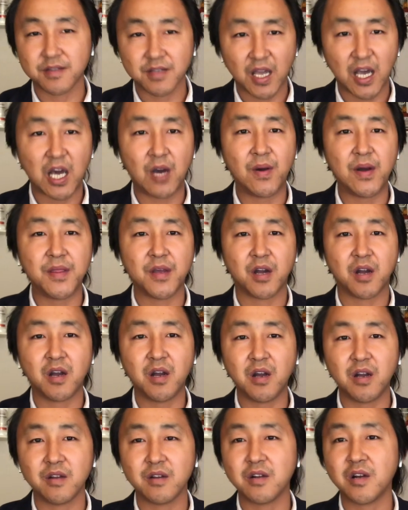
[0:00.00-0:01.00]
台湾的
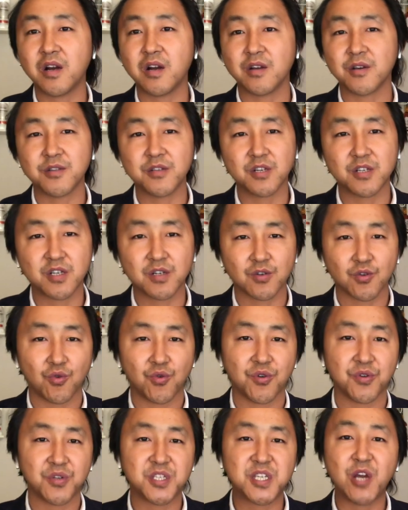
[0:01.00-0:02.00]
二零二零的这
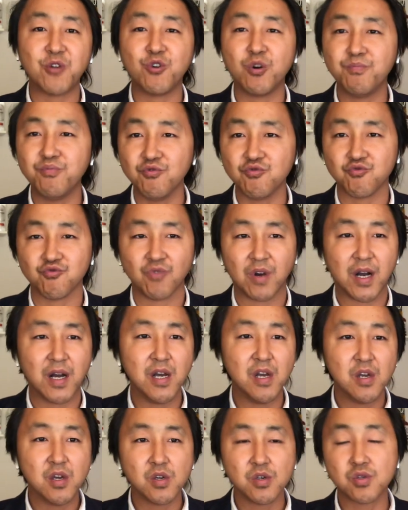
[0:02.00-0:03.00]
种战略部署啊。
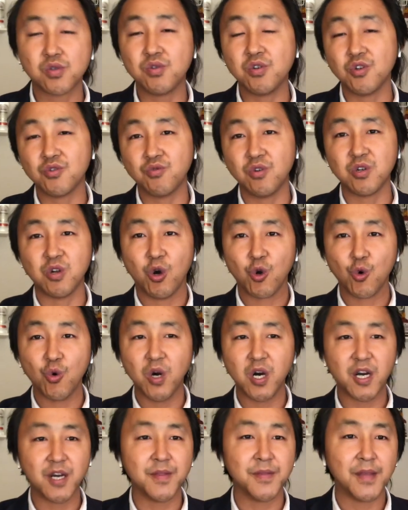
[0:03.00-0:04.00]
所以说老
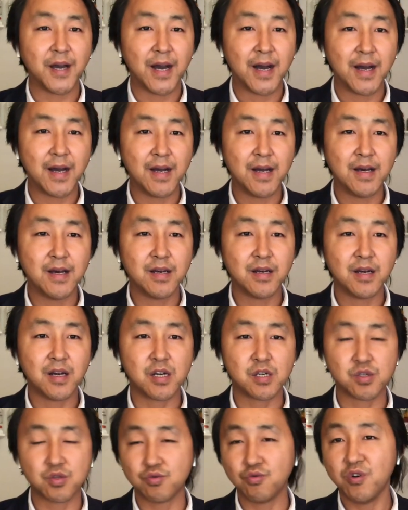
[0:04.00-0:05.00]
共恨呐，
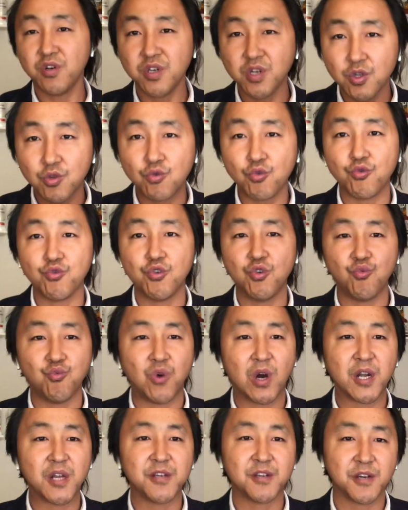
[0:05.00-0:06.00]
啊，所以对于
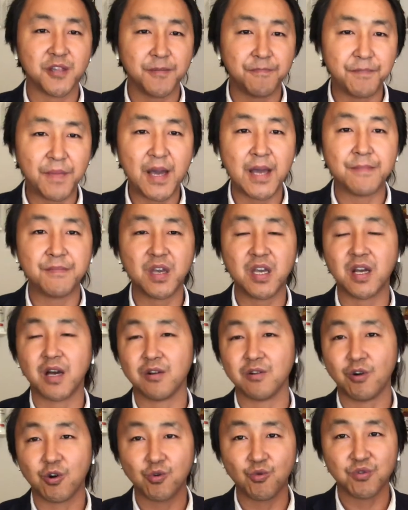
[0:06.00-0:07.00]
王立强的叛变呀，
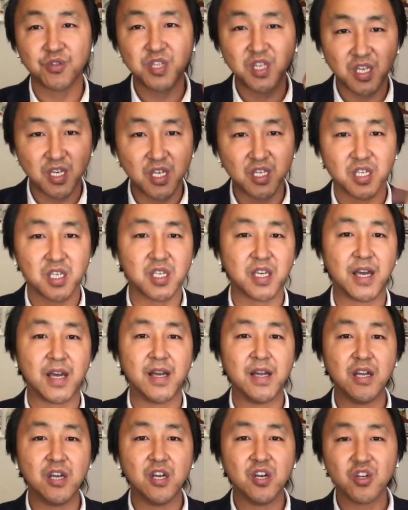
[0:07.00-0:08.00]
老共第一时
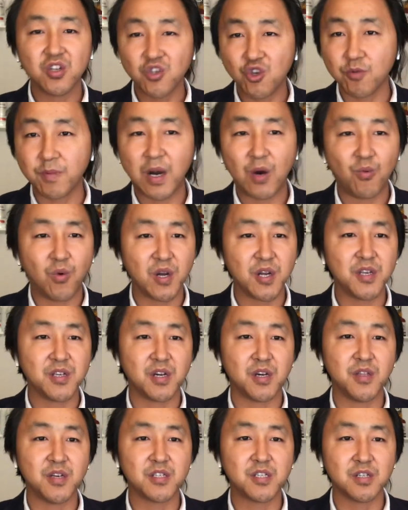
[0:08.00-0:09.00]
间就把王立
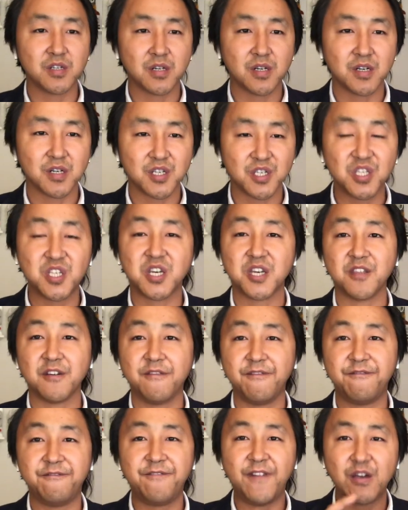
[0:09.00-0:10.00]
强的这个之前的
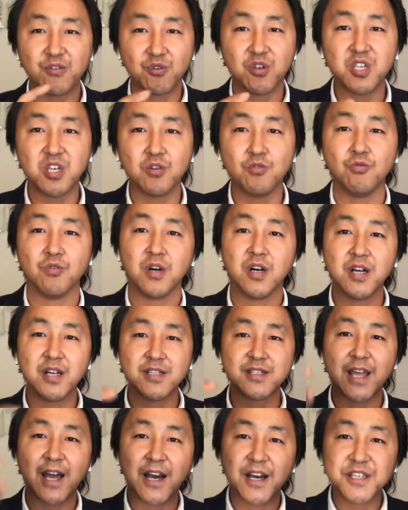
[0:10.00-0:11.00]
犯罪记录，
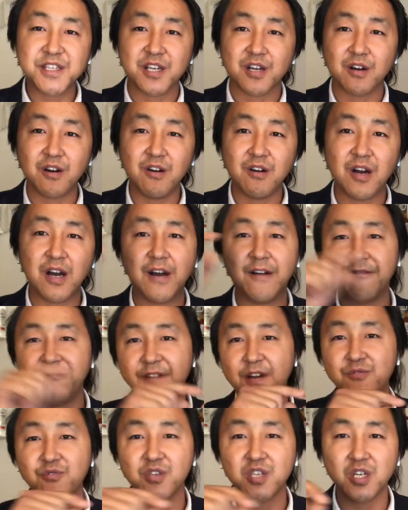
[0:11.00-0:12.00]
打个引号啊，
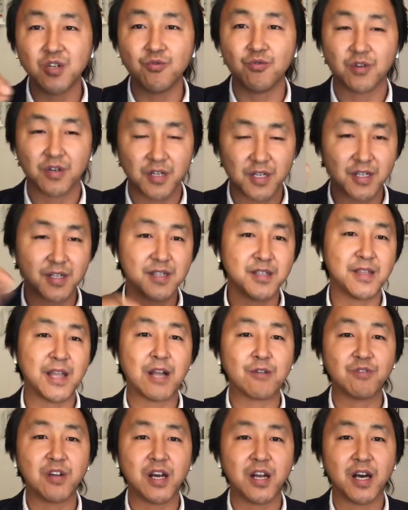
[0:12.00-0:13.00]
犯罪记录
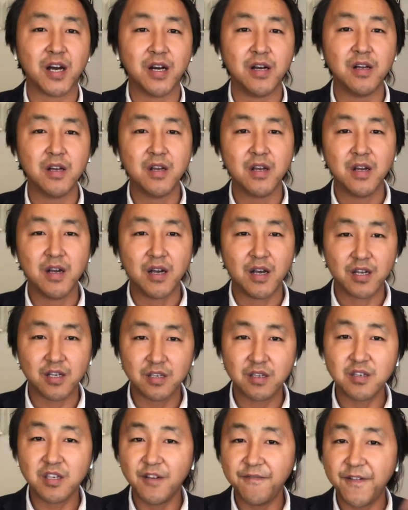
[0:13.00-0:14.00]
拿出来了。啊，
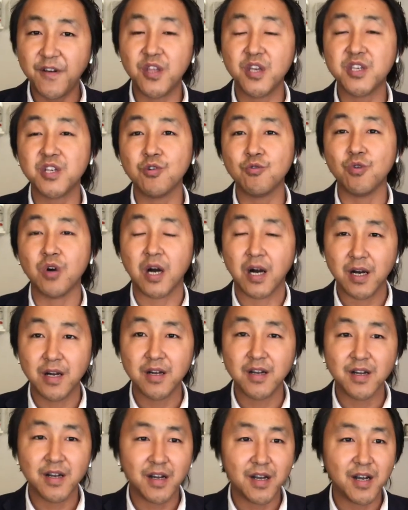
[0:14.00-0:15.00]
这些犯罪记录啊，
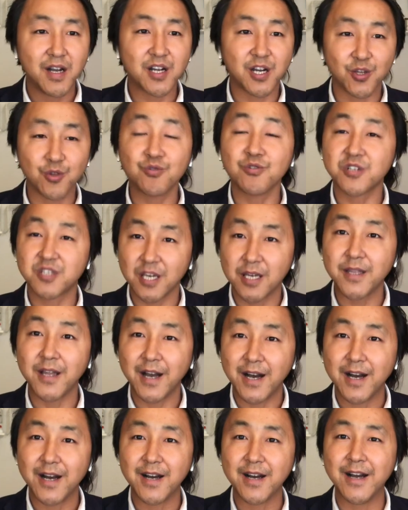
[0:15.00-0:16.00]
可都是真
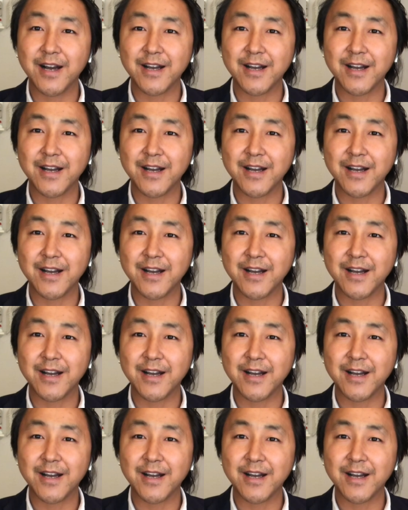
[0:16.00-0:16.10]
的，